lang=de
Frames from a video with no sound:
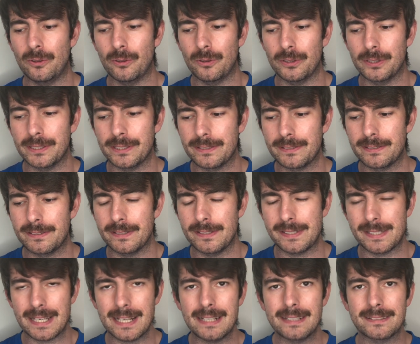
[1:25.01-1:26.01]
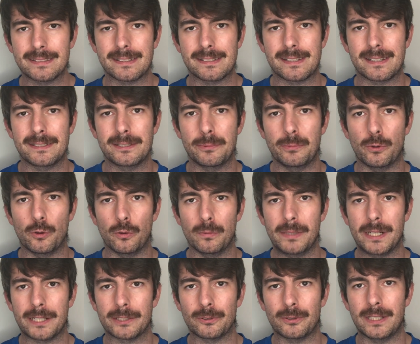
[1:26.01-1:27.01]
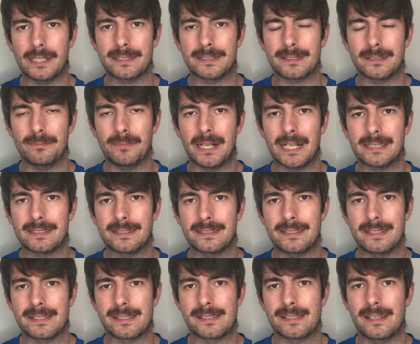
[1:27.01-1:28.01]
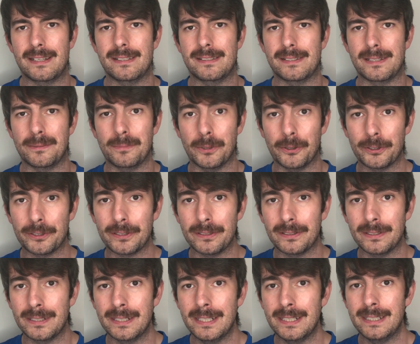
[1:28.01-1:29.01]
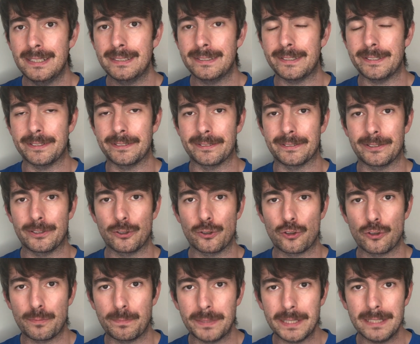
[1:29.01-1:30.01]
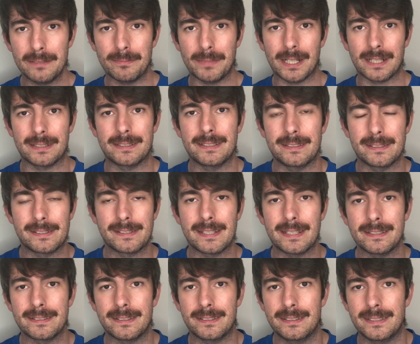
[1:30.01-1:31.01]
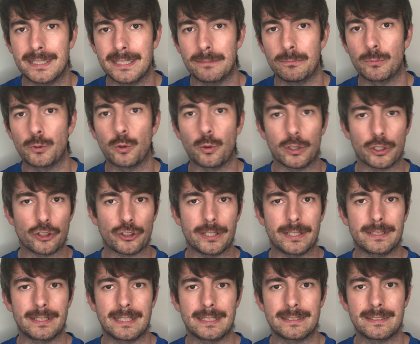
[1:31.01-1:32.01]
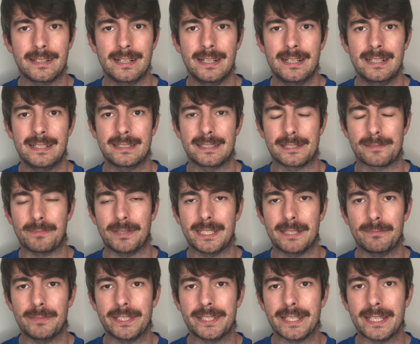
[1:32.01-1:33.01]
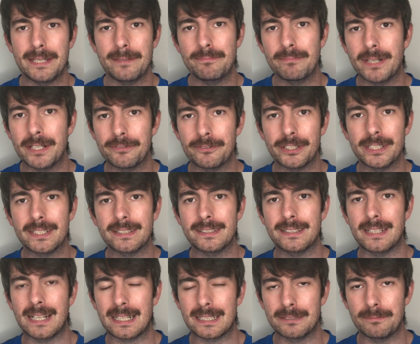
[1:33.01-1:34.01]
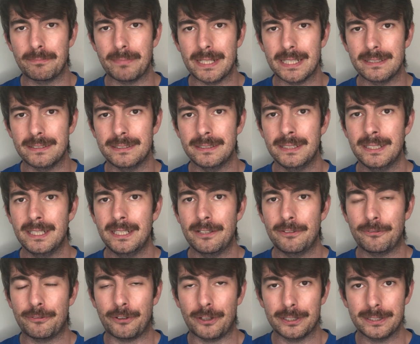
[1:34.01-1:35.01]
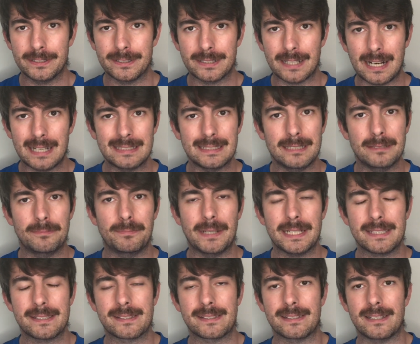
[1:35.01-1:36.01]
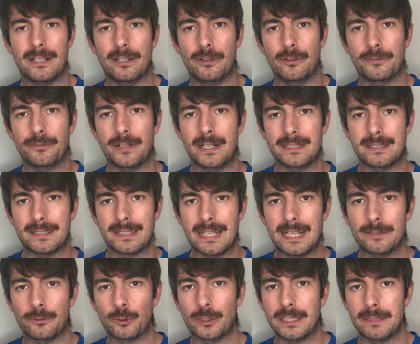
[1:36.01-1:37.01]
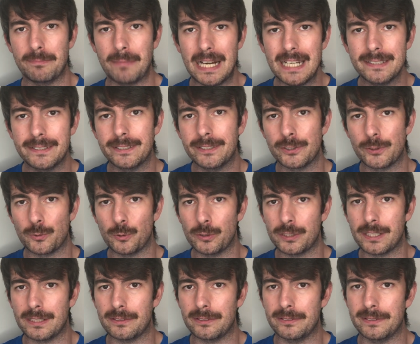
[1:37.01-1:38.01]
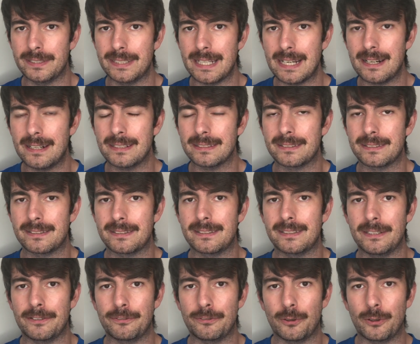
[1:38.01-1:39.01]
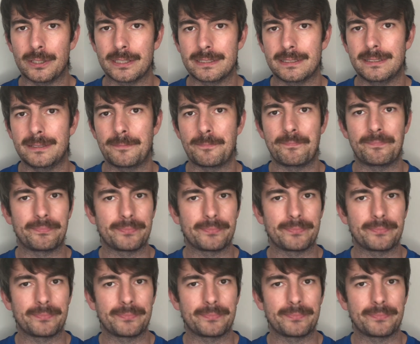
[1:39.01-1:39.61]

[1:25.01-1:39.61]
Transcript: Und eine sehr interessante Beobachtung hat er gemacht, dass Saarbrücken den Spielmacher, den Zehner, im Tor stehen hat, dass man nämlich immer wieder die langen Bälle von Daniel Batz auf Adriano Grimaldi gesucht hat und der hat da vorne